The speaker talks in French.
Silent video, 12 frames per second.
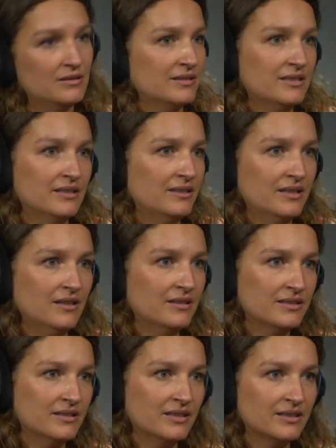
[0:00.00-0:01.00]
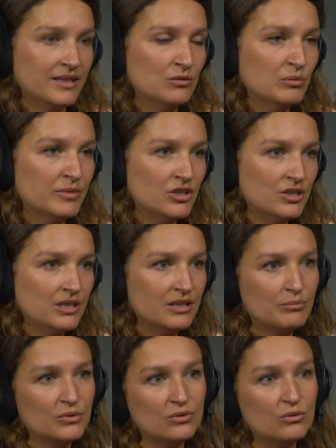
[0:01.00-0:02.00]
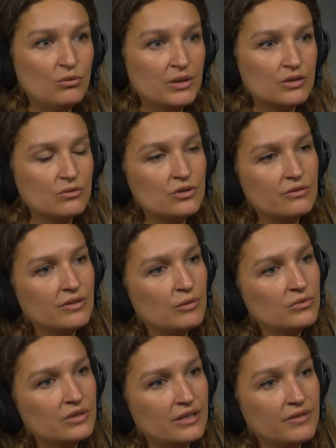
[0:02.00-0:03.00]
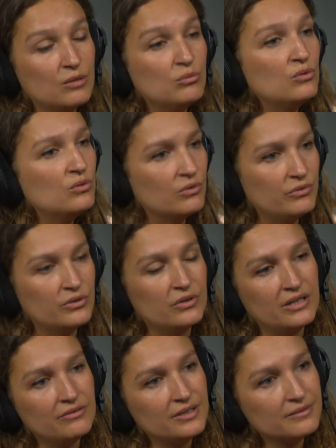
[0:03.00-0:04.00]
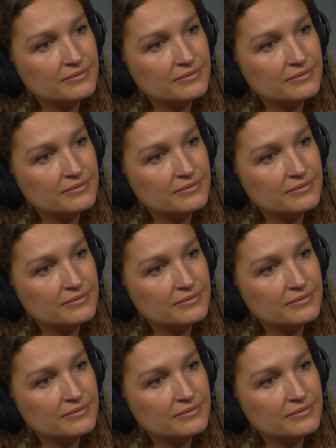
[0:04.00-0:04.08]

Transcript: c'était un cadeau magique et pendant trois ans, j'ai vraiment travaillé beaucoup en photographie.